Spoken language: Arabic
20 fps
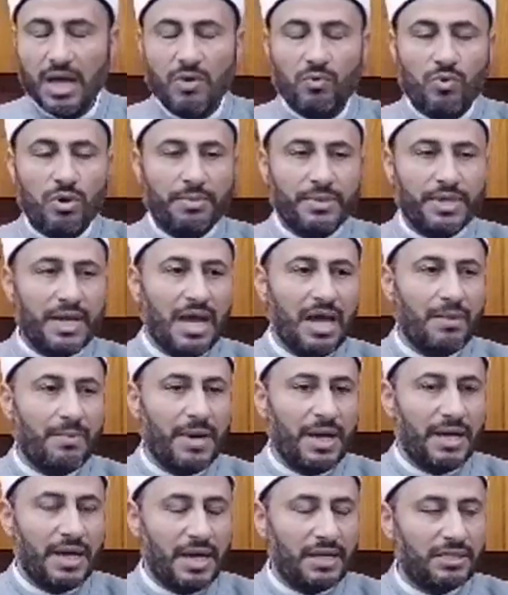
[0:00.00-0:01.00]
ومنها
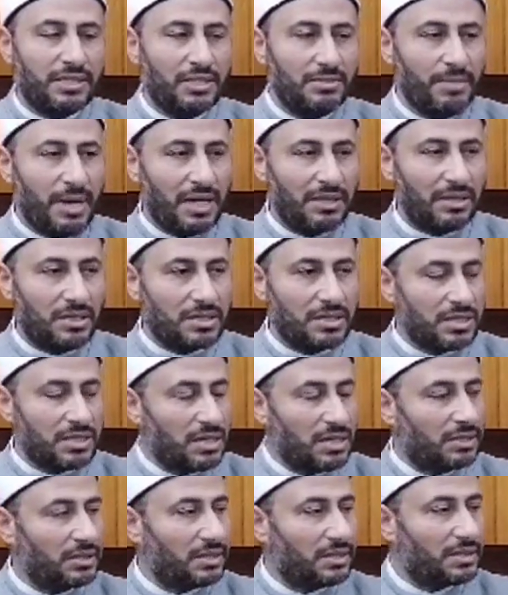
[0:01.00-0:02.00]
ما يأتي بعد
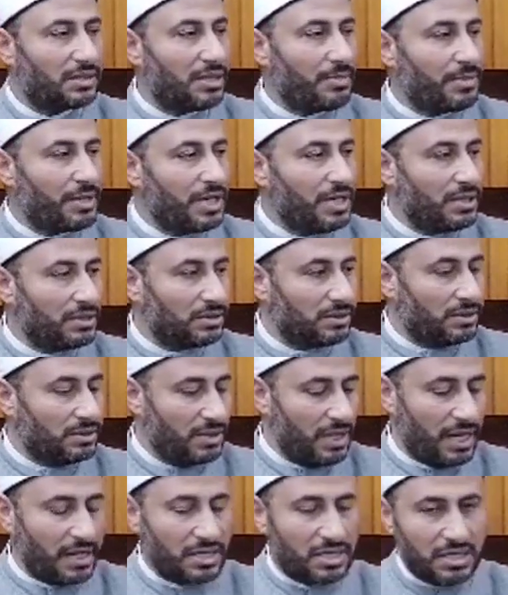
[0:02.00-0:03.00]
صيغة التمريض
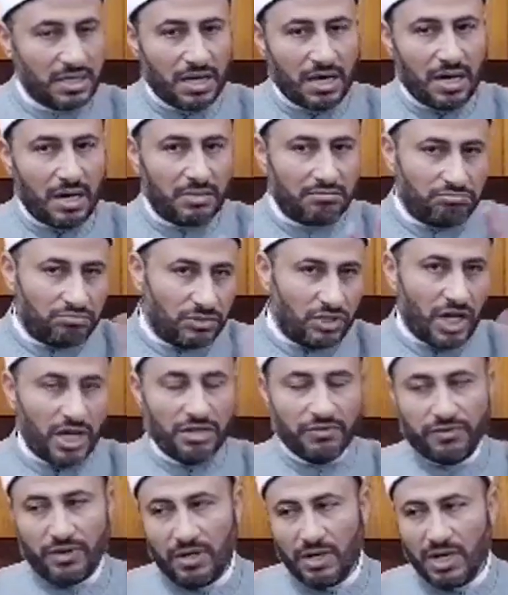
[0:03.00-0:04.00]
يعني صيغة
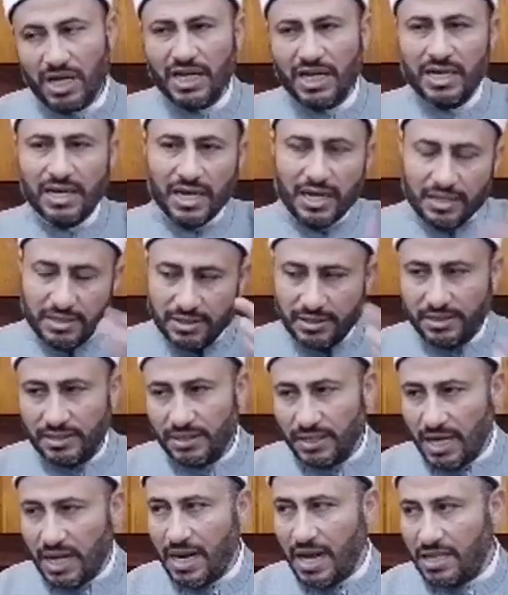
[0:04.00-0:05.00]
ضعيفة قيل
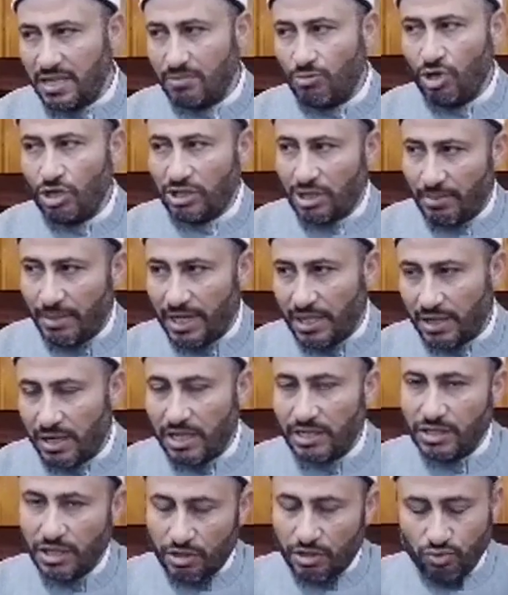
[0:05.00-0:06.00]
يعني هذا محتمل
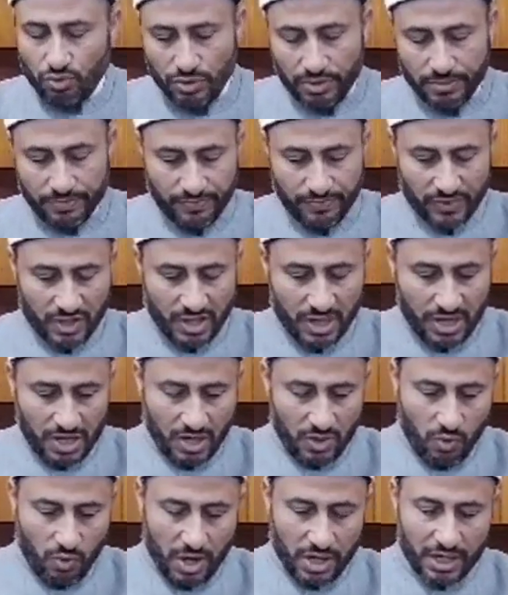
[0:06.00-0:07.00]
قد يكون
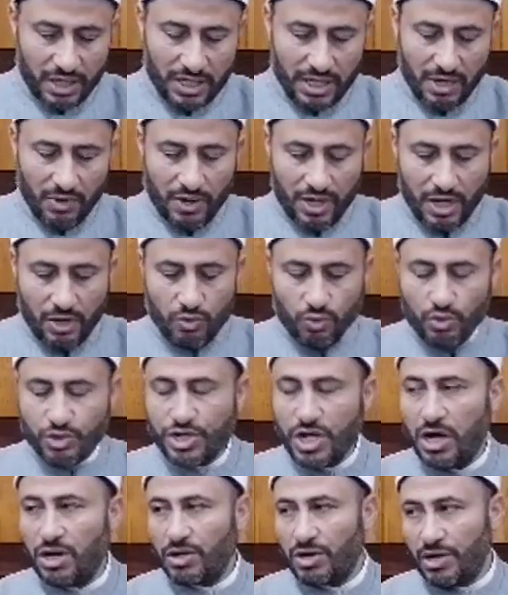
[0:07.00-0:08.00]
وقيل وله
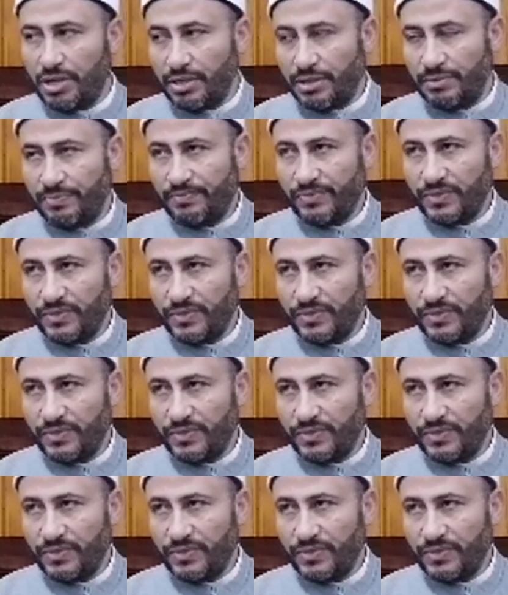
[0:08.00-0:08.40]
شهران